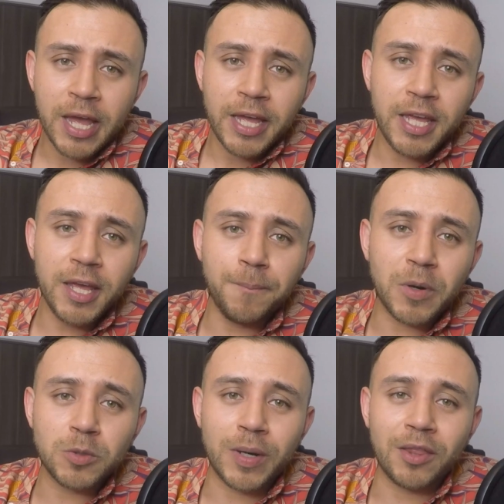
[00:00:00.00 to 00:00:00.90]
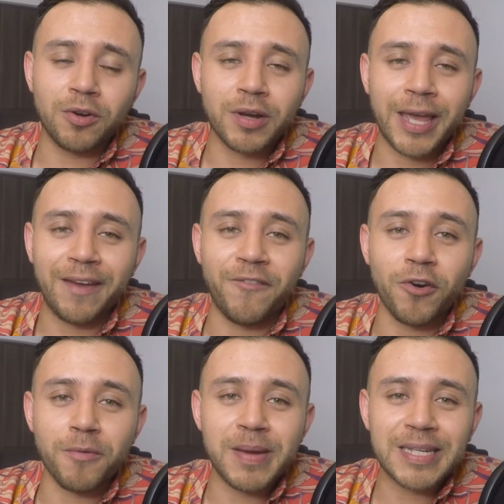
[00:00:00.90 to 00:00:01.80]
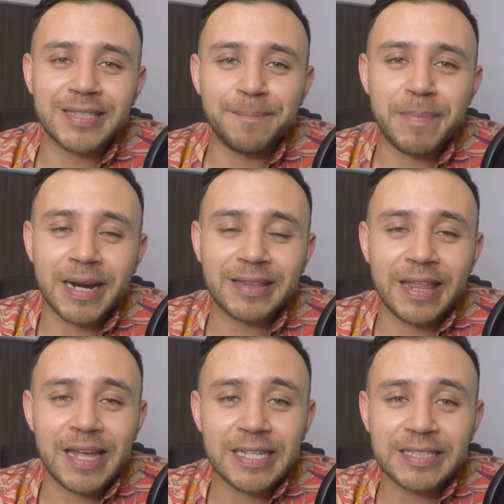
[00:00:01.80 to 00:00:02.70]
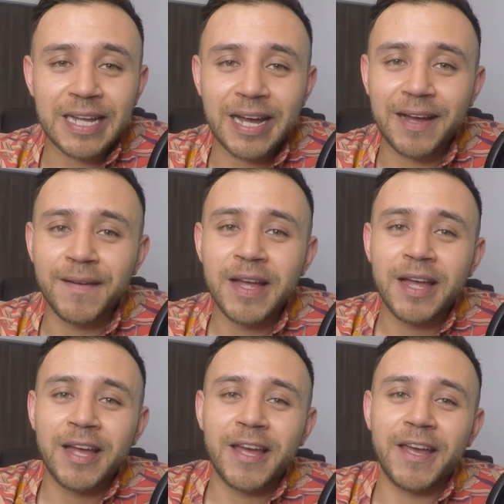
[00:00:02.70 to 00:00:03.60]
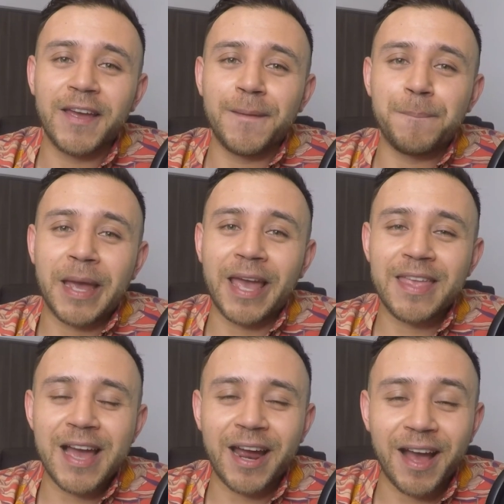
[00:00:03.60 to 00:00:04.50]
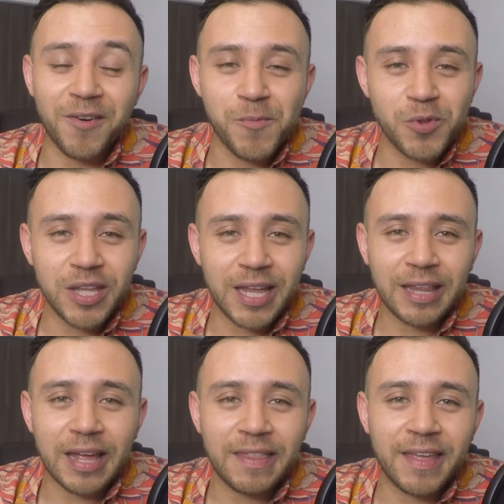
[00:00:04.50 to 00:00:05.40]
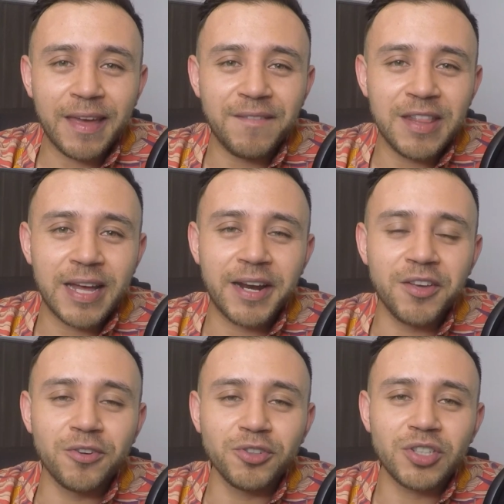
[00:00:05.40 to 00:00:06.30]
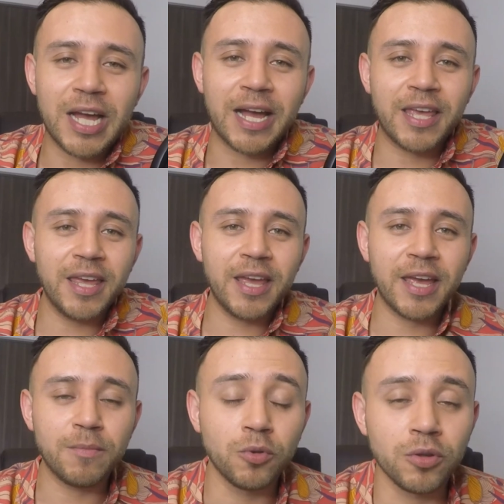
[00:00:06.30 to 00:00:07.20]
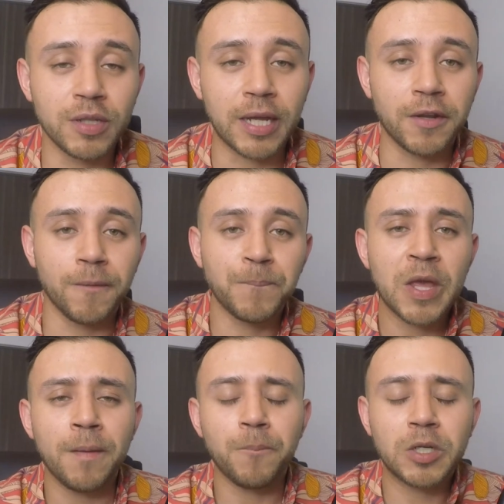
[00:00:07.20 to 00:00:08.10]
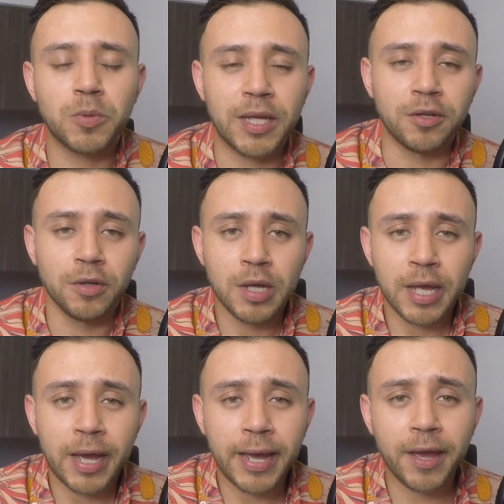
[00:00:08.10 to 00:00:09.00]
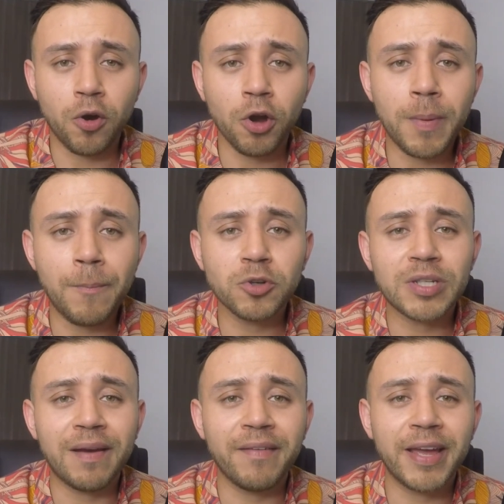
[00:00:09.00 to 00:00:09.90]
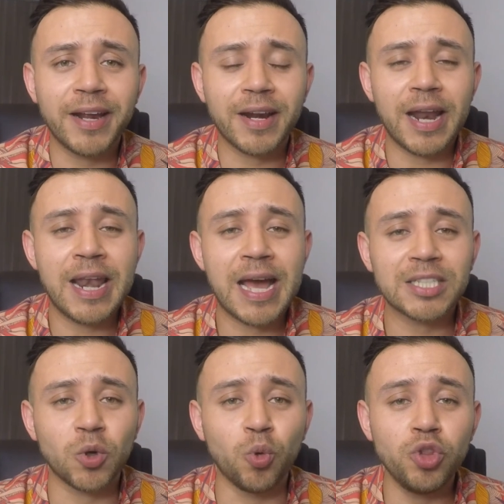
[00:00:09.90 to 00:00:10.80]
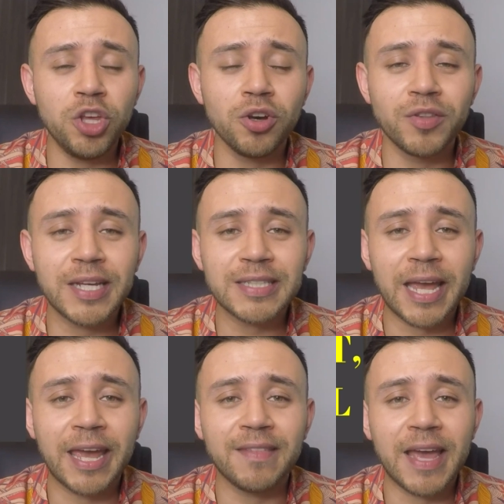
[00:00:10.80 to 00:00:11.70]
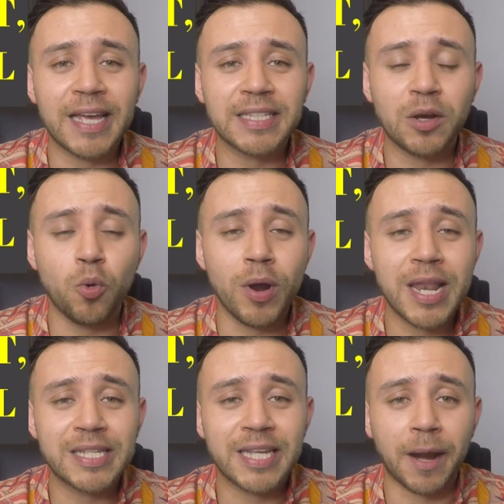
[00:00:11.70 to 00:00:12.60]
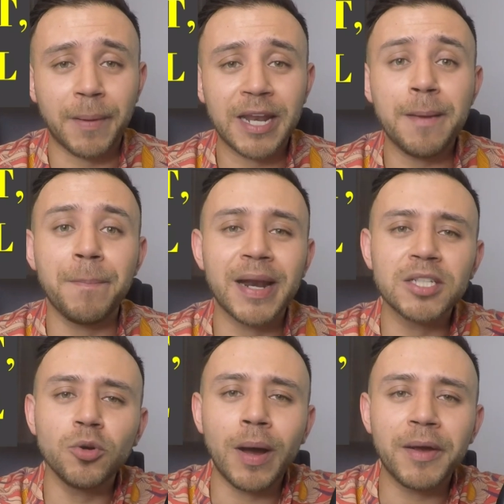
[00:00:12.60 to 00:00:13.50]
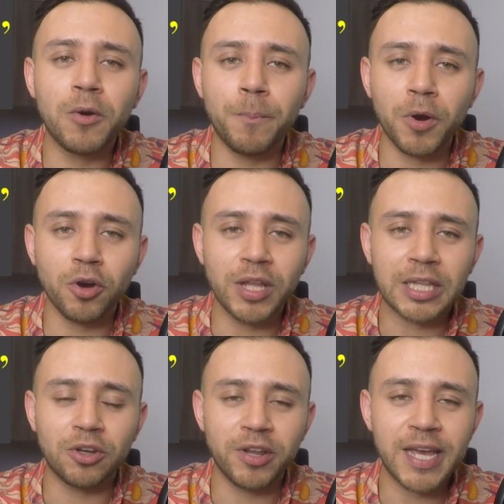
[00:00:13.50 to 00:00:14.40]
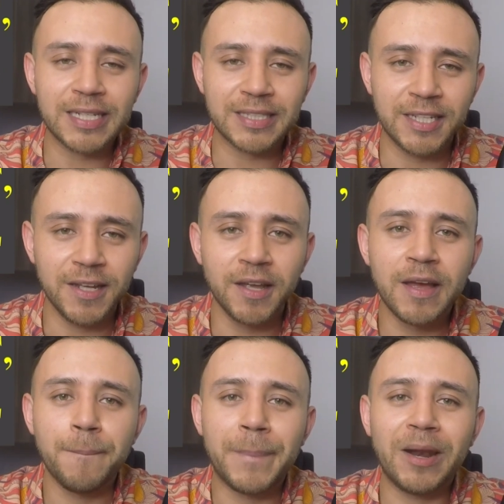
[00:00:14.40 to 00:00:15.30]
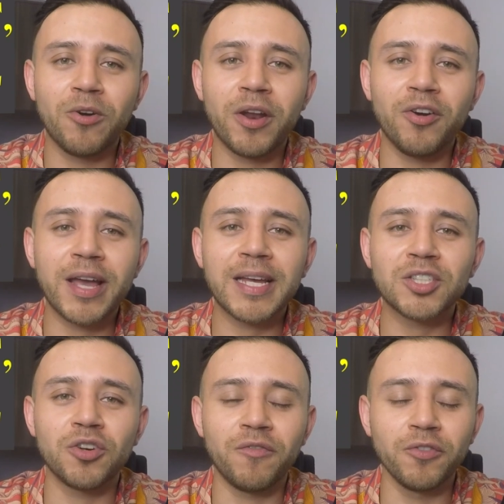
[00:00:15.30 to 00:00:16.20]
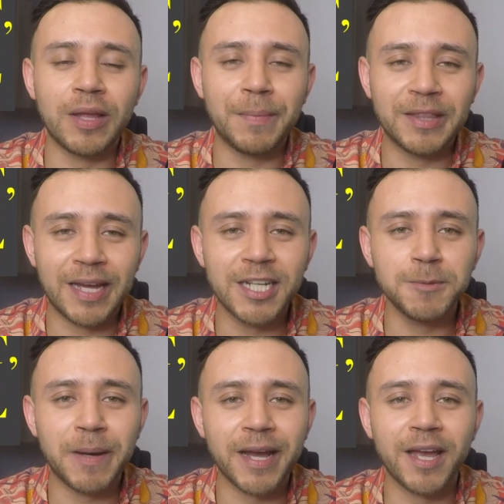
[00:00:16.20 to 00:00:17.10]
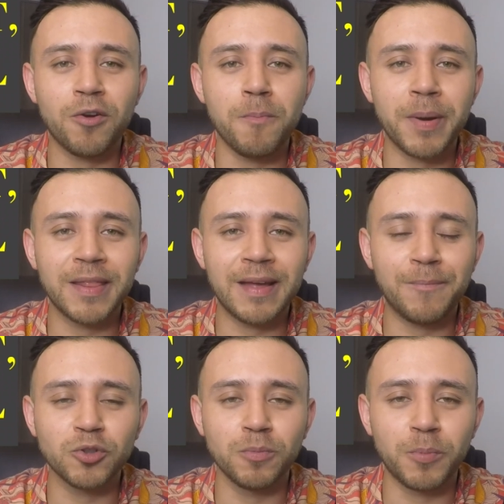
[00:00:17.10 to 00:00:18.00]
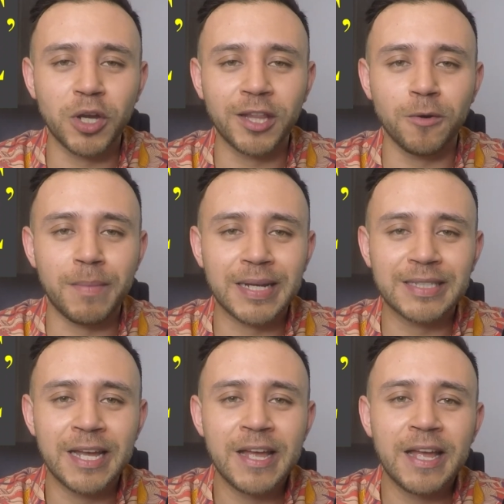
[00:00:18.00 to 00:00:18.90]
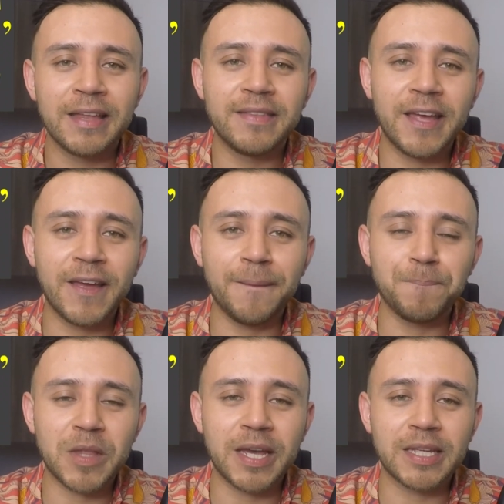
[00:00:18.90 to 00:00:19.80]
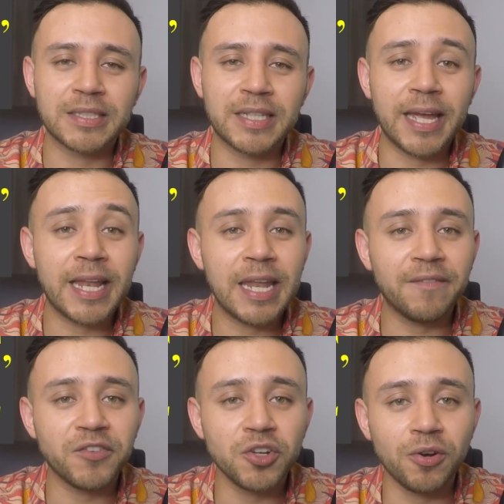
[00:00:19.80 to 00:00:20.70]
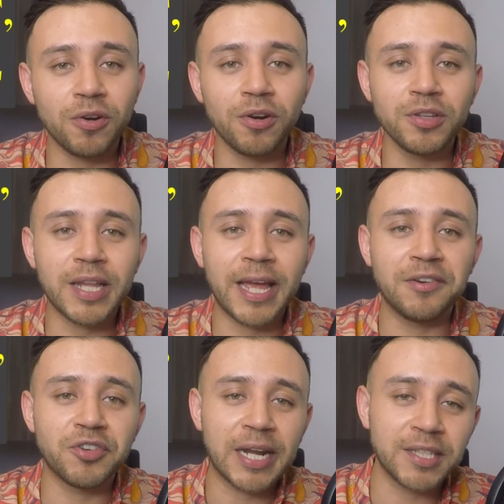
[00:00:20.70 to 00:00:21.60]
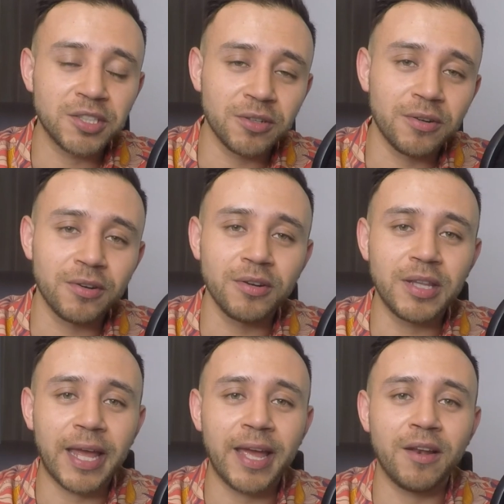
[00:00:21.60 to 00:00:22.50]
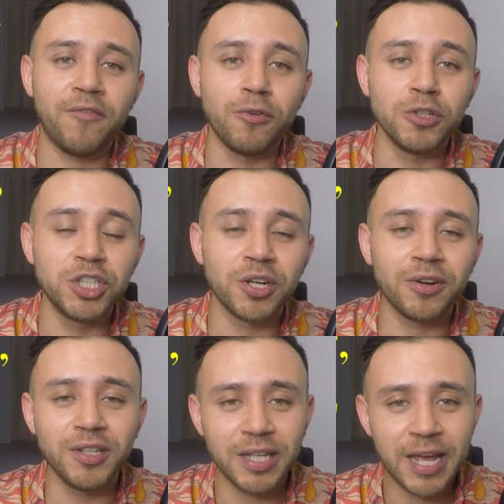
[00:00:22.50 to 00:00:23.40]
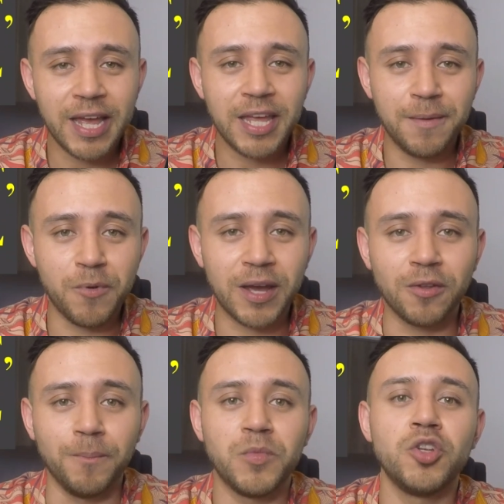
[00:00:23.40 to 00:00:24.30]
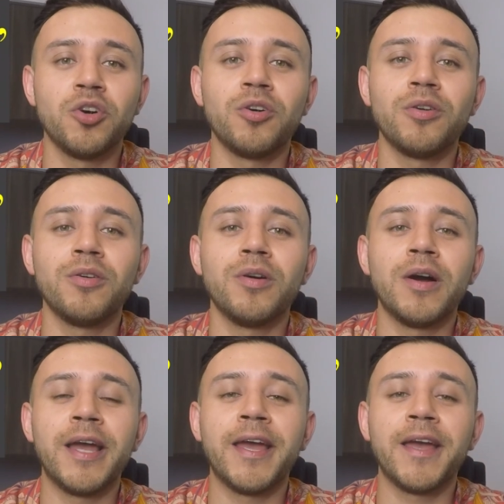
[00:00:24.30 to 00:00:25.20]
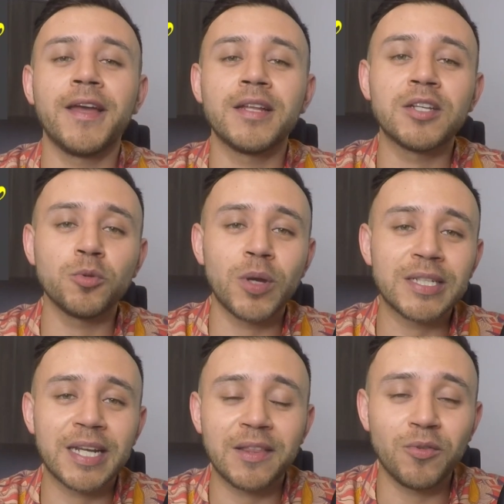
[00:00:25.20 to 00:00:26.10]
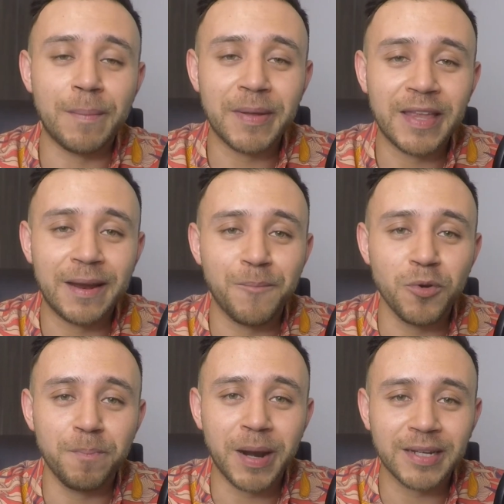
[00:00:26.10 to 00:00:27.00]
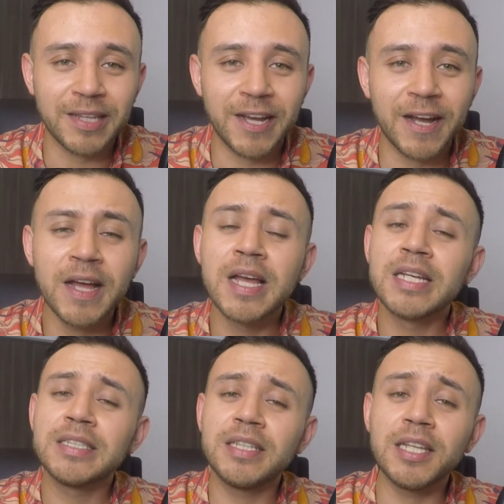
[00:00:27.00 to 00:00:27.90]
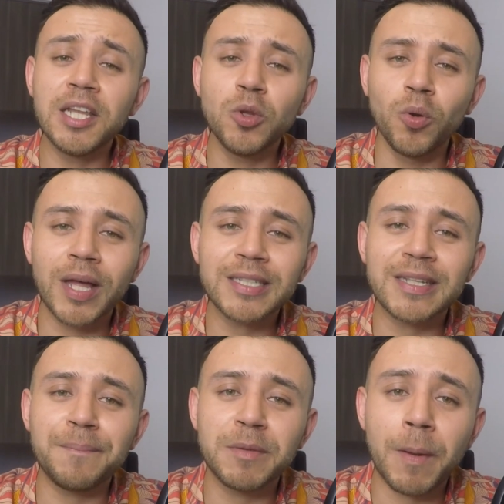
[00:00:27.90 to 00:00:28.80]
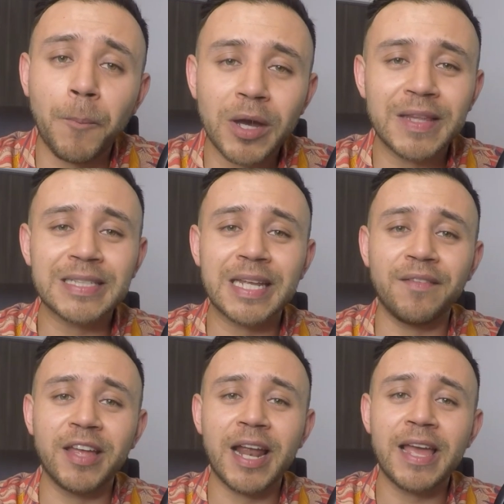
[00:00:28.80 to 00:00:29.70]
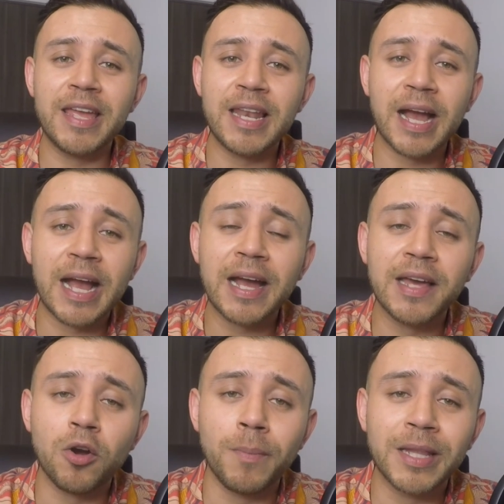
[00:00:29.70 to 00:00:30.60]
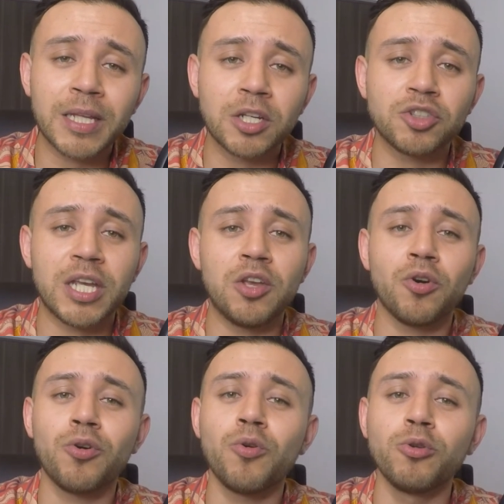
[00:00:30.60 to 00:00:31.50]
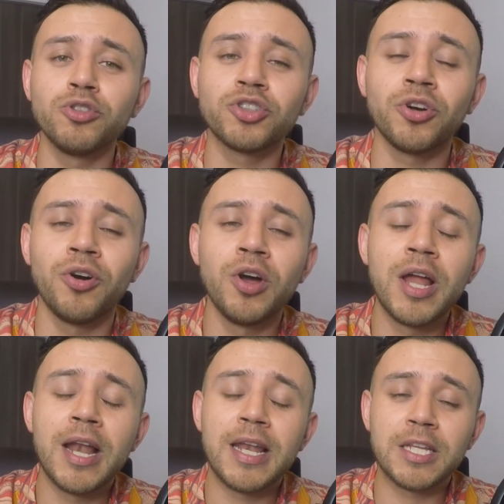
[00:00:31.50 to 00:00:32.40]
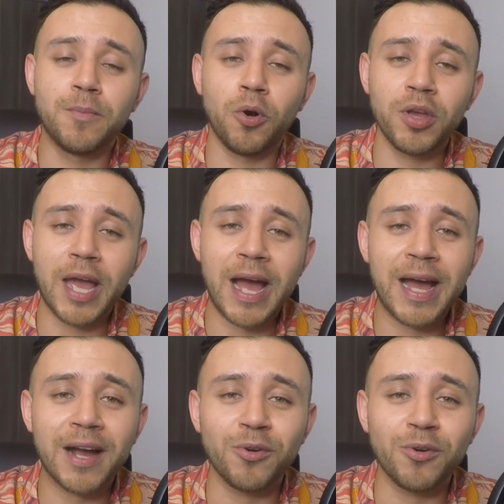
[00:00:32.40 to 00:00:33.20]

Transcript: Y pues bueno, que formes parte de esta eh, pequeña gran comunidad de binarios aquí en Mundo Binario. Pues bueno, eh, hoy vamos a ver las uniones en SQL Server. Y para eso va a haber un poco de teoría, sí, pero creo que son fundamentales para que comprendamos un poquito más de este, el left joint, el right joint, el full joint. Y bueno, yo eh, se los voy a hacer de una manera muy práctica. Si tienen dudas, también me pueden escribir ahí en la caja de comentarios y yo con gusto les voy a